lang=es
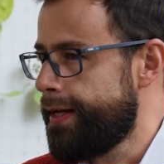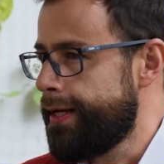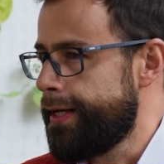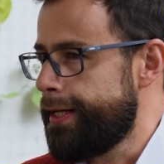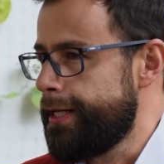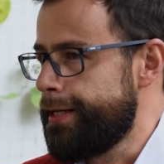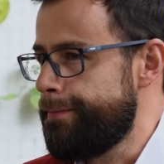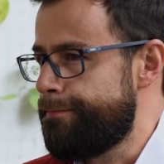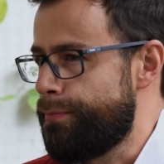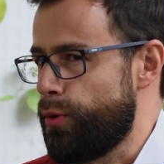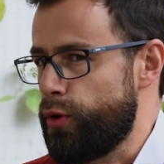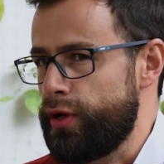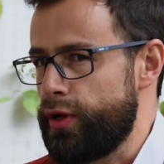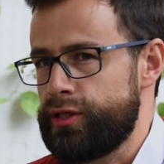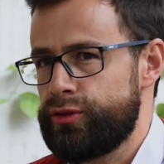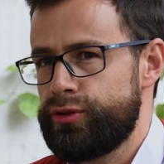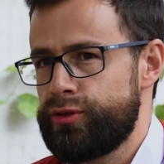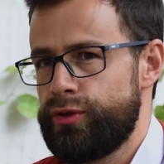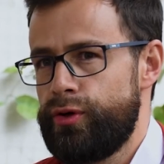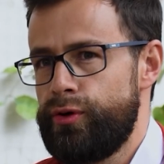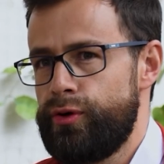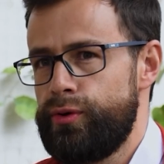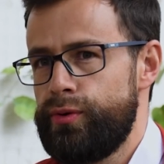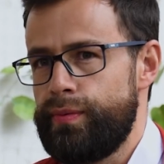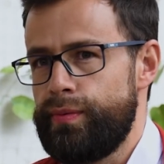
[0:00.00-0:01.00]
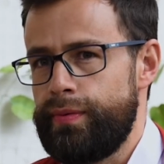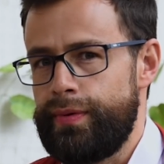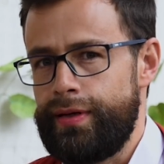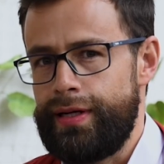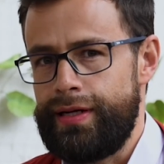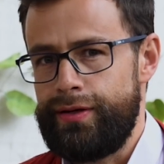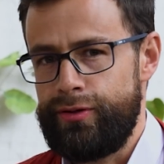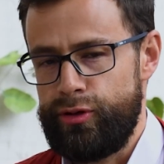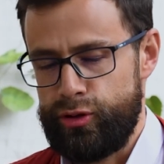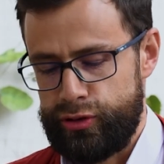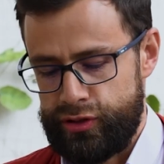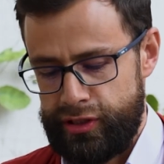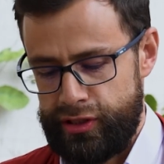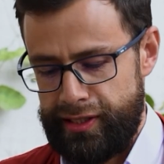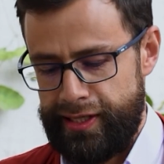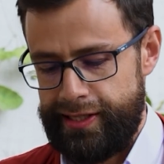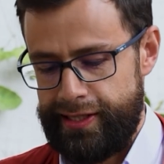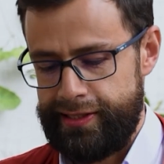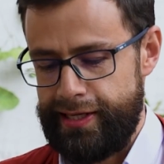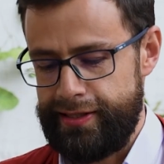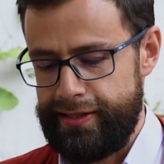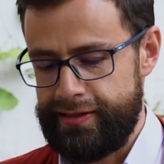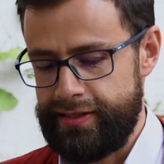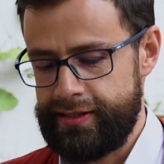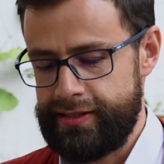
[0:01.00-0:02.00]
Y por eso los
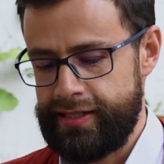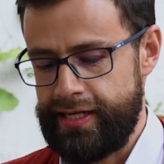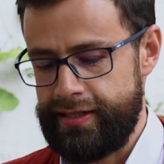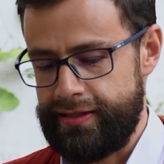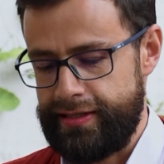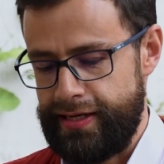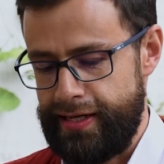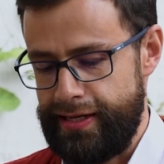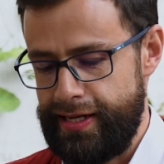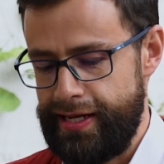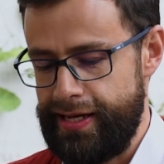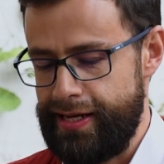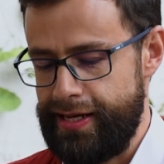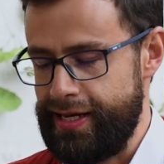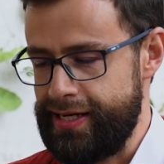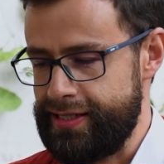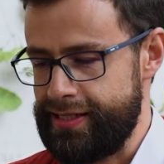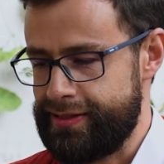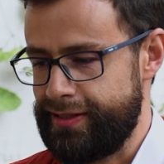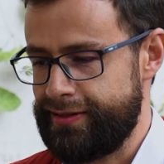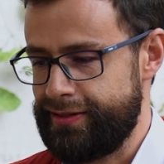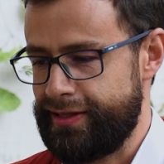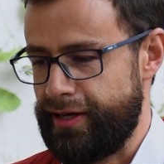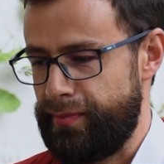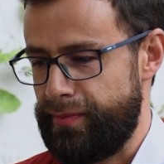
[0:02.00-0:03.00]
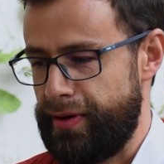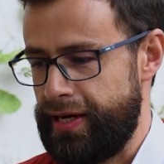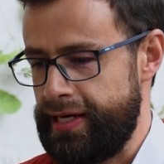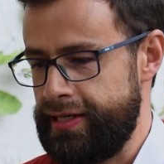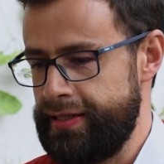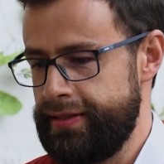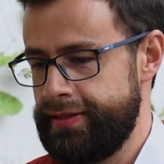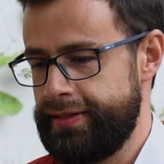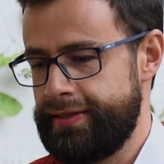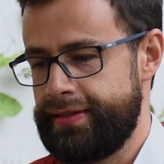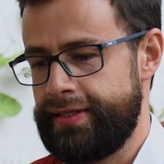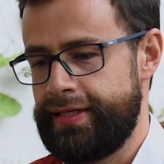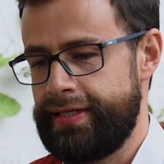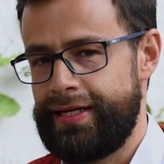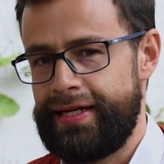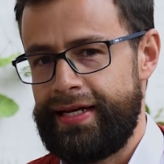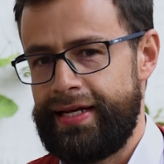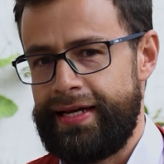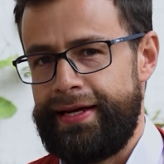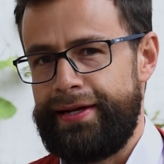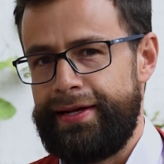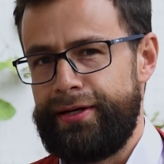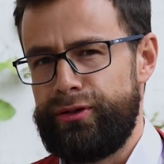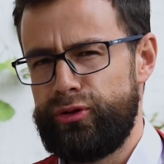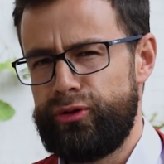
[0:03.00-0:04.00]
ingredientes que tiene este tamal,
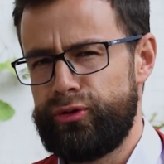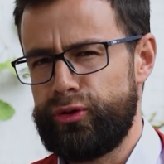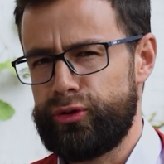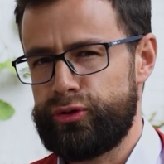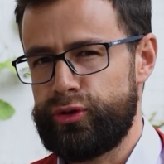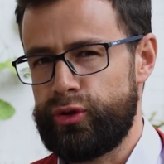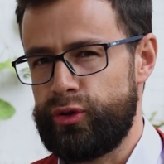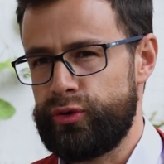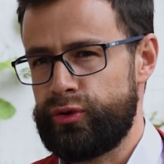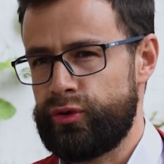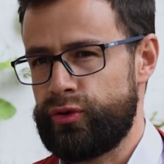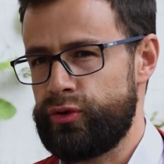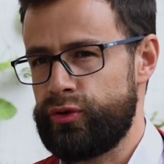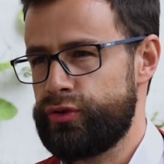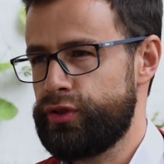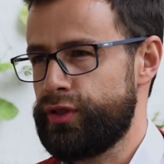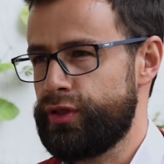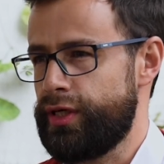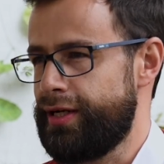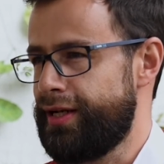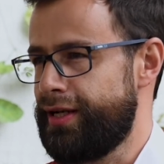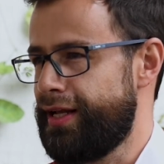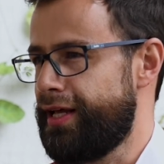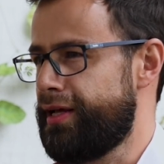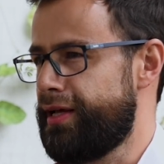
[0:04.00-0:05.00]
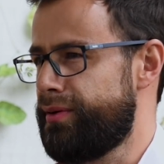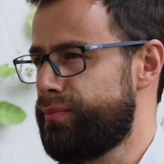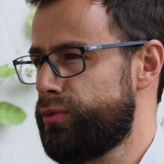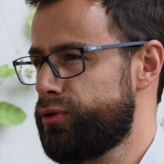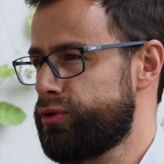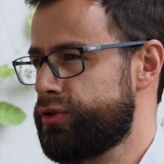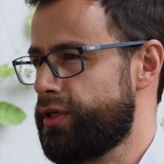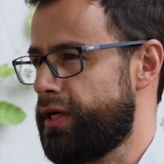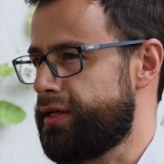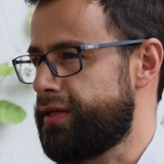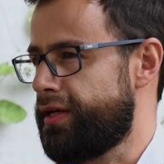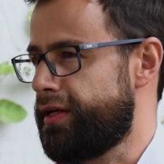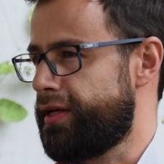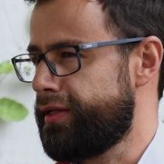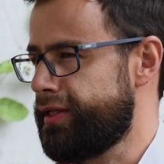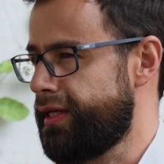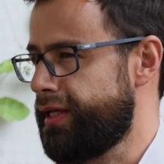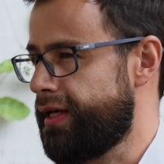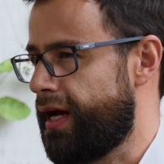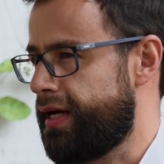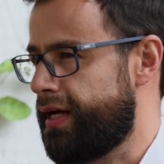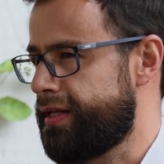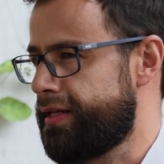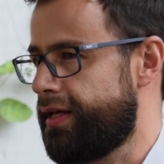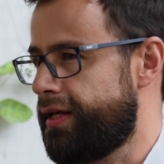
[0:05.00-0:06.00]
nosotros le hemos
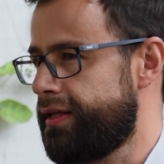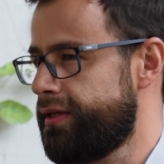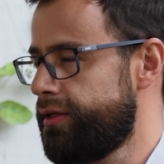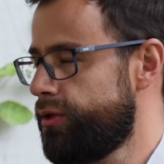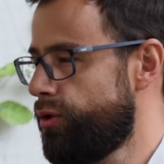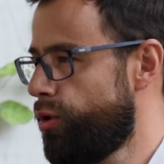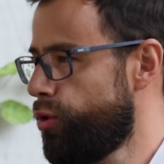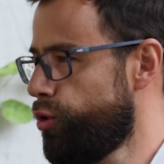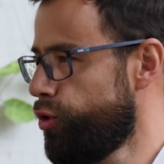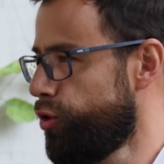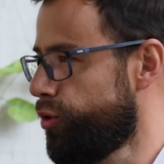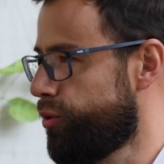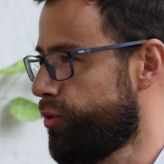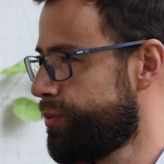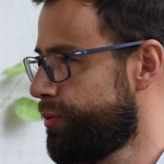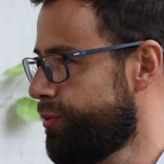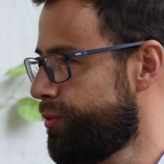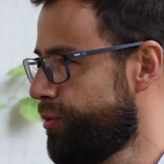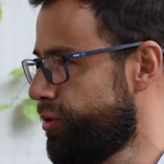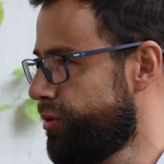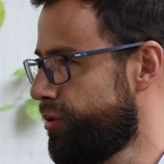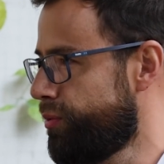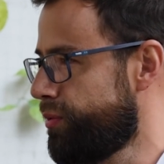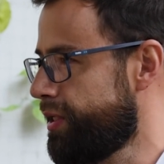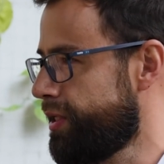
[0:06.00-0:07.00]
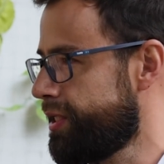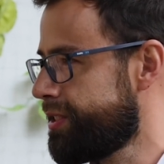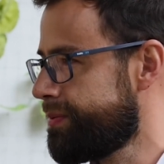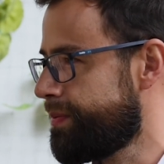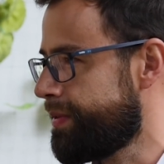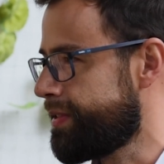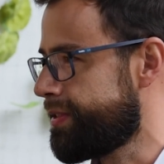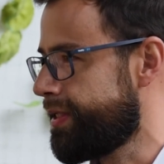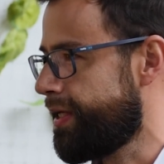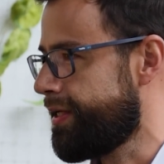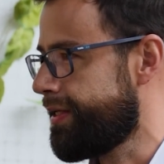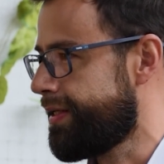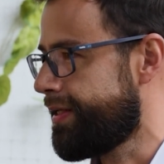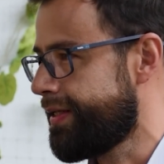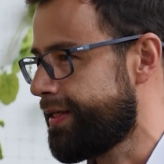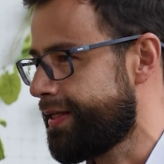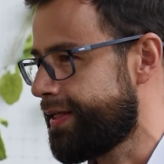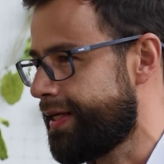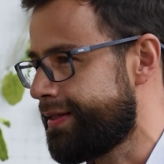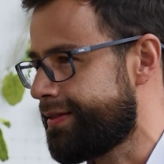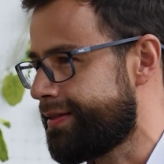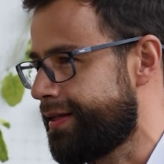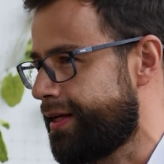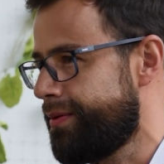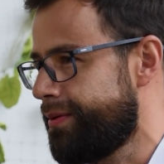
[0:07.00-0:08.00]
añadido uno, uno muy especial,
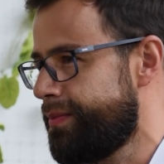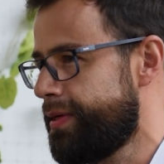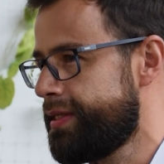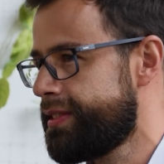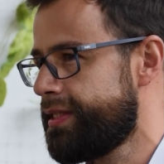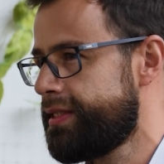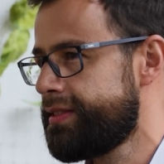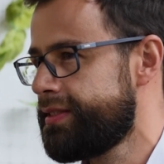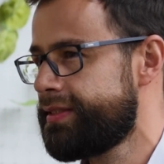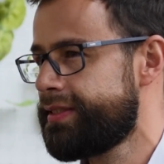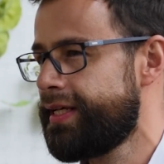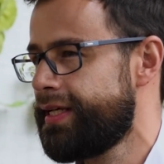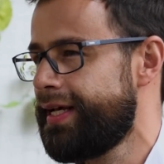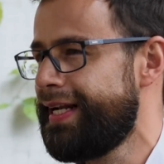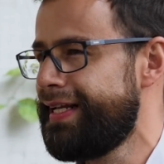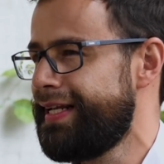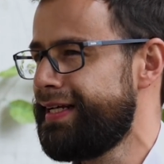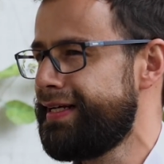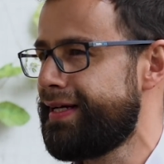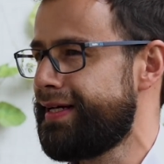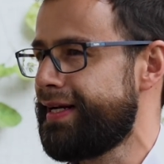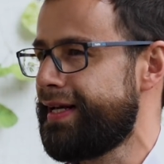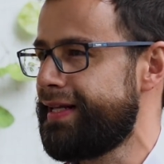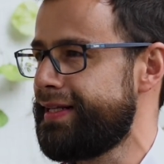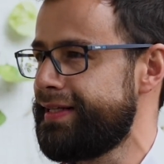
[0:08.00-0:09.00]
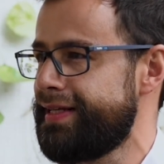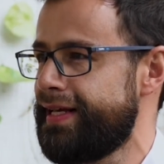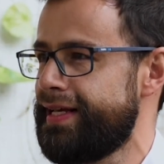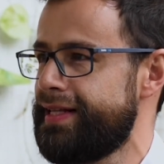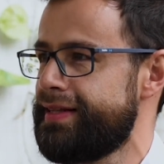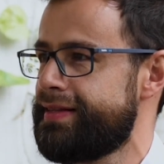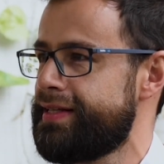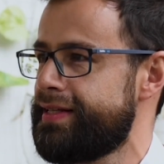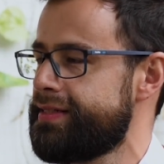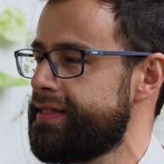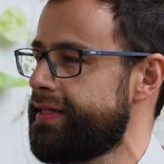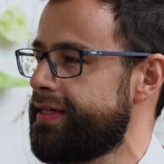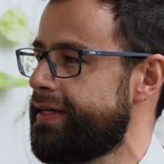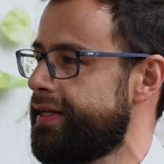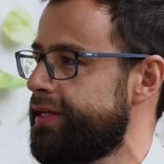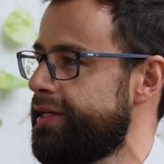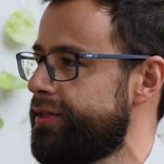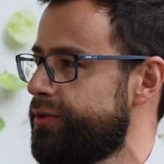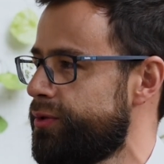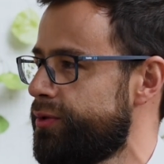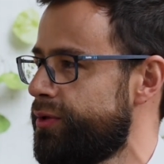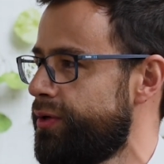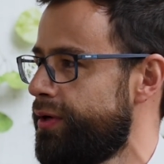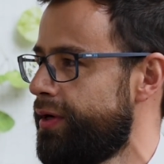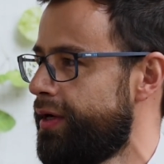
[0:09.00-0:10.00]
que tal vez es el ingrediente
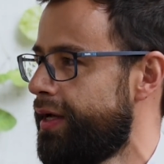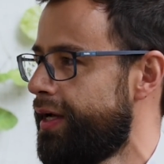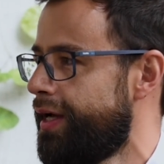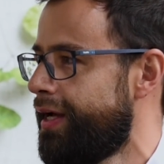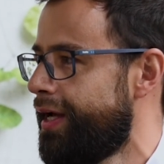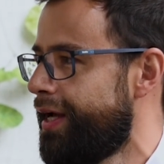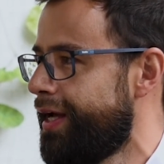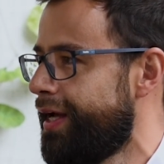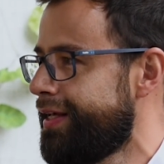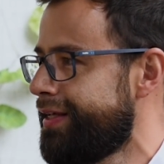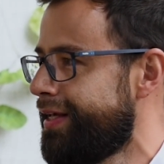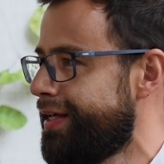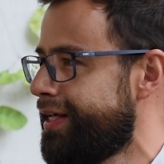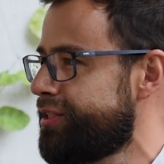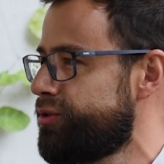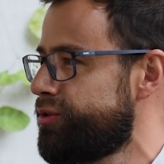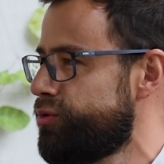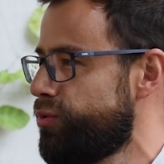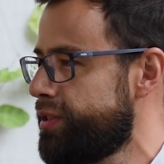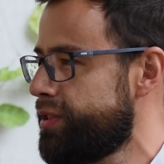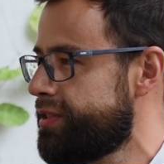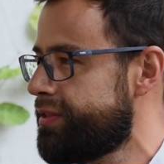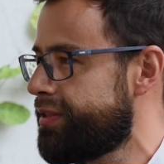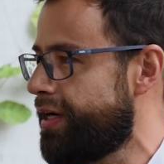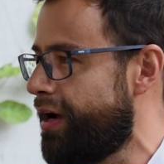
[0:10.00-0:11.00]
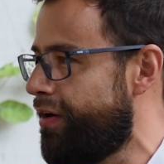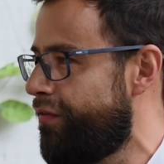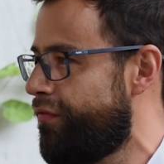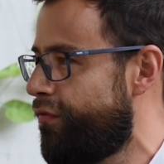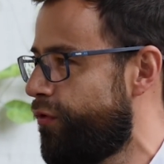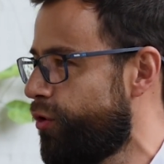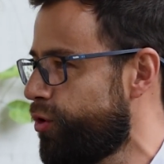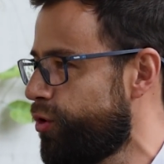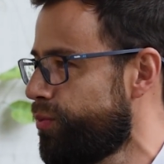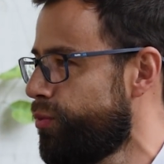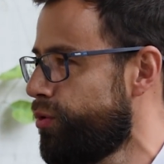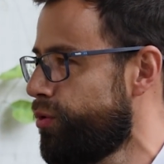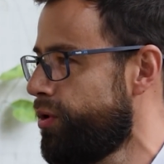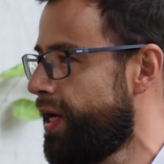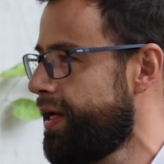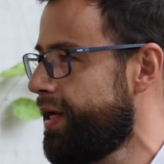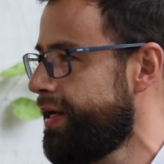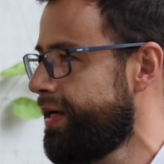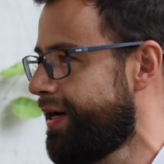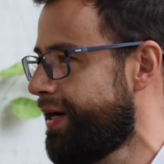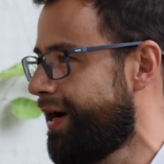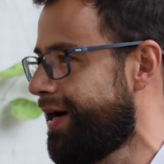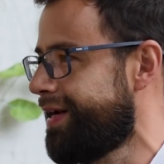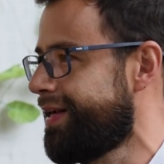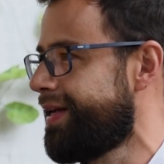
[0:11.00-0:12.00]
secreto y es nuestra fórmula
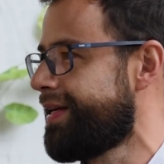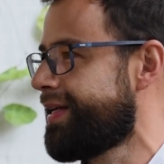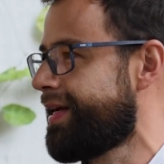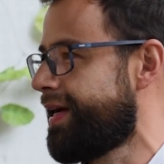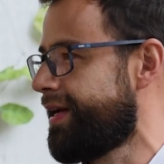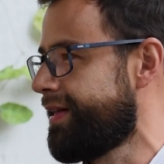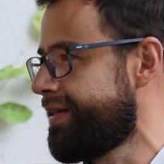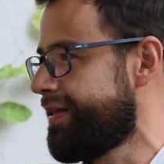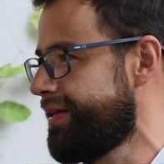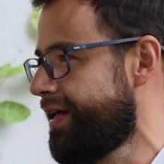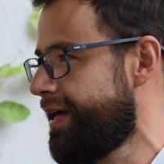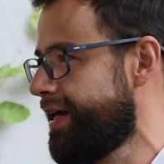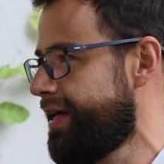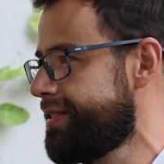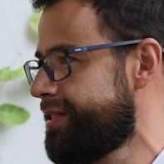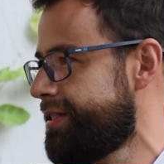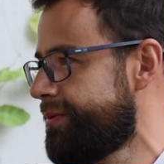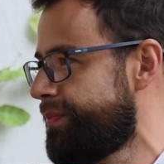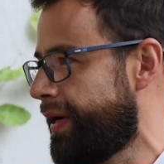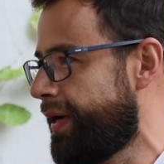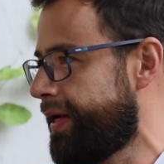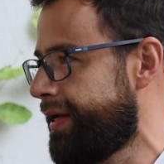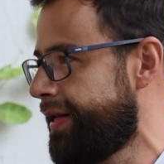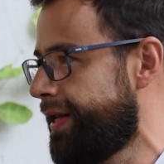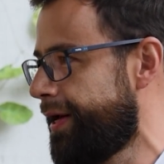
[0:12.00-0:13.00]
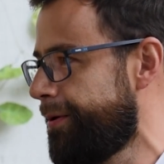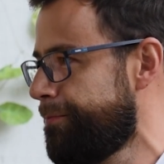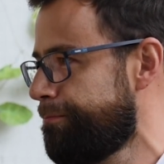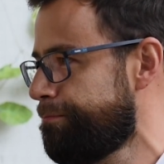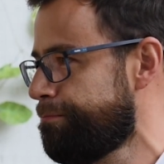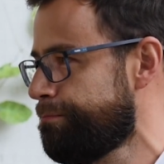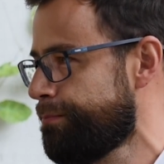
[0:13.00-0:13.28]
a la alcaldía de Zipaquirá.